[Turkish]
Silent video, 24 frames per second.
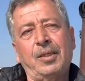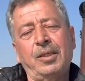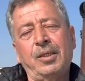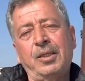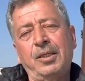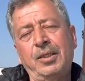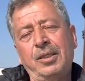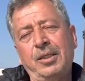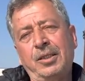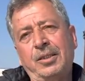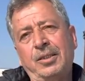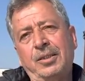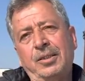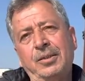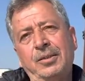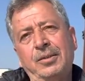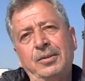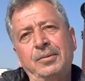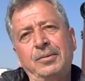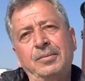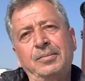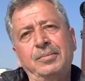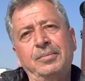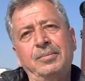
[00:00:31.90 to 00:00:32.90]
Kınık,
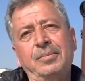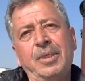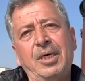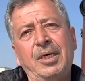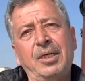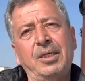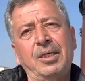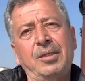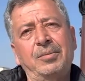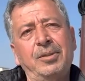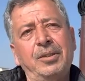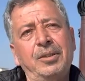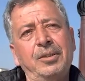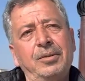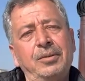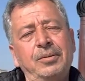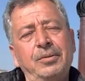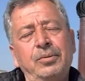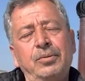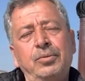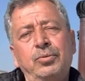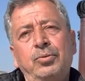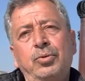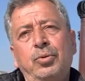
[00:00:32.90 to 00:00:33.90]
Bergama
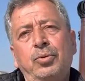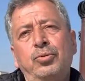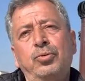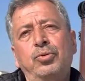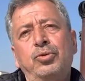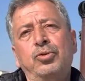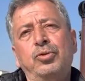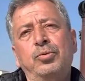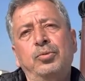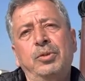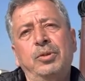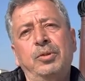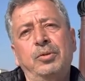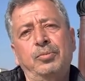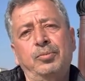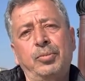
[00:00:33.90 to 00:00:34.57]
çok güçlü bir